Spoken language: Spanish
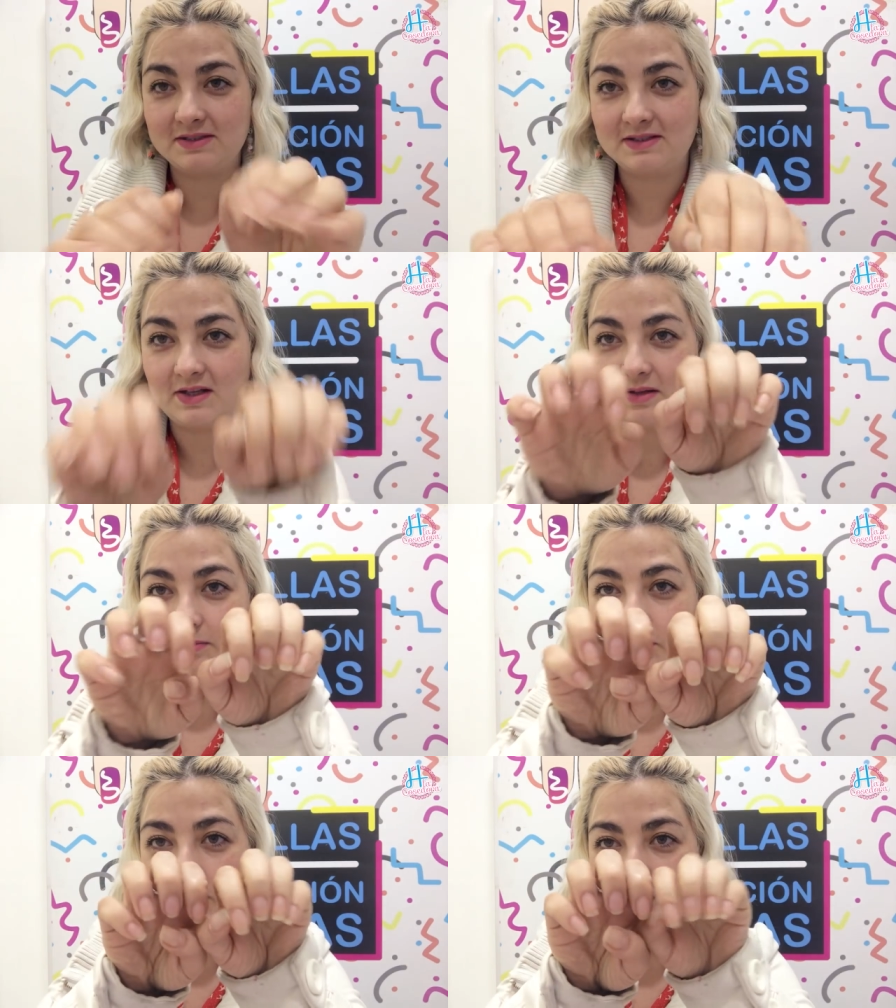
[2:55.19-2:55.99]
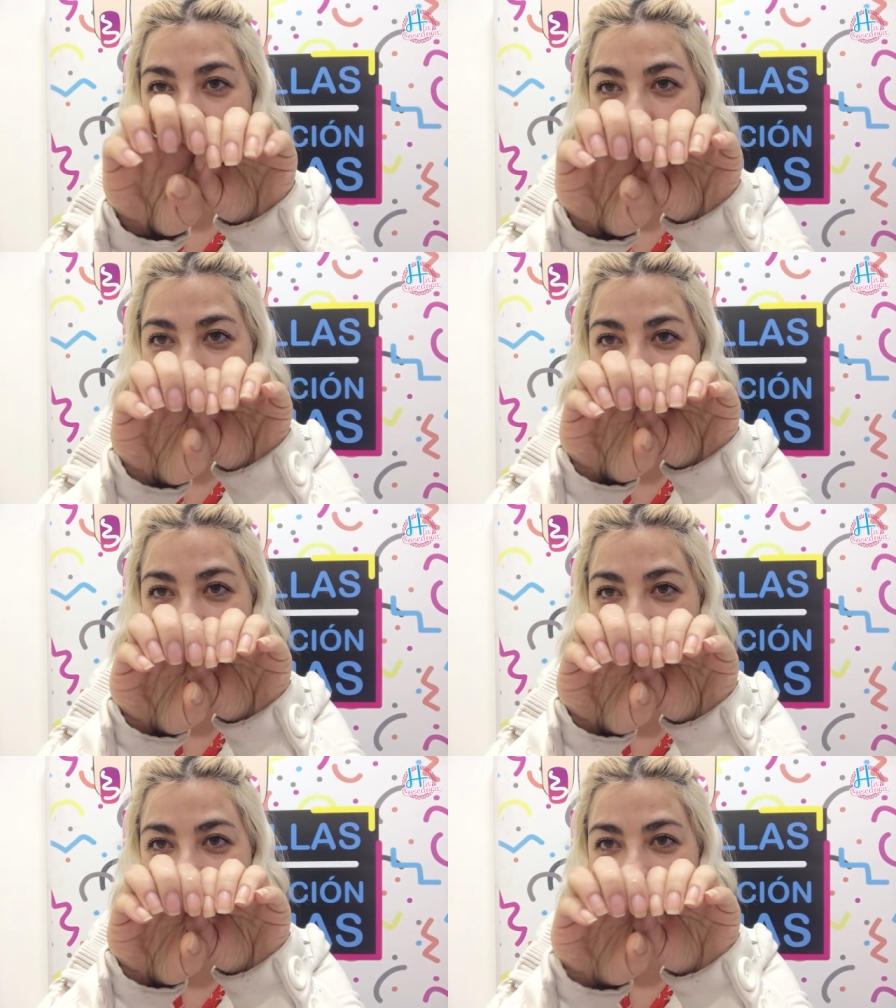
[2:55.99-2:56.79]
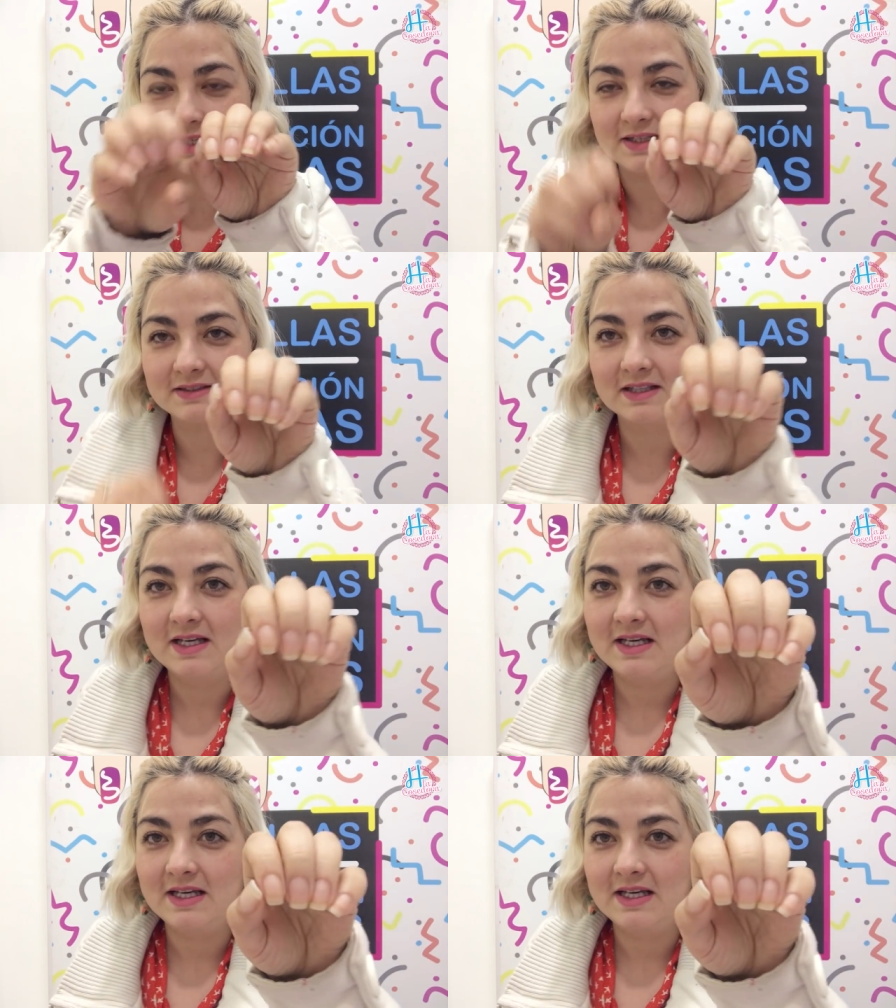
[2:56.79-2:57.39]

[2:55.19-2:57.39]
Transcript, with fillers: estaban muy, muy disparejas